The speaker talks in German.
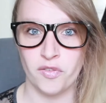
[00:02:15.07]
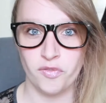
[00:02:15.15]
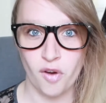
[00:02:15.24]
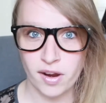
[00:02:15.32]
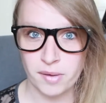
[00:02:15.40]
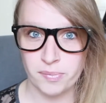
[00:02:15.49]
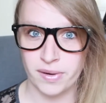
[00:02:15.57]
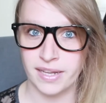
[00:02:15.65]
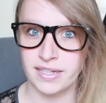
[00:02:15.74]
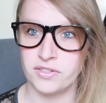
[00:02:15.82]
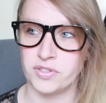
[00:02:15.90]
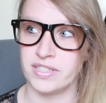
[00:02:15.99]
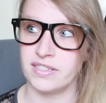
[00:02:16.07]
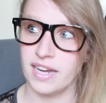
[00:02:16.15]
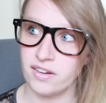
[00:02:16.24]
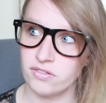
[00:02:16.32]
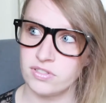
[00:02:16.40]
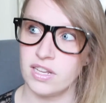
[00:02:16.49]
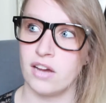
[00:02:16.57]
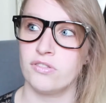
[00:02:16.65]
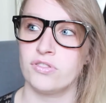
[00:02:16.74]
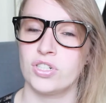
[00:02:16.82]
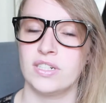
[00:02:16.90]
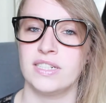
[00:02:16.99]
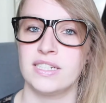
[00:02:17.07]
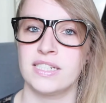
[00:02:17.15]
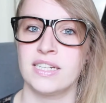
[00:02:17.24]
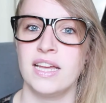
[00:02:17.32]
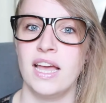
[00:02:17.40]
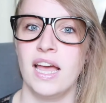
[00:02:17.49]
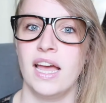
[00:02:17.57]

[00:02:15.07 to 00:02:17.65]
Vorgeplänke durch Zeitungsausschnitte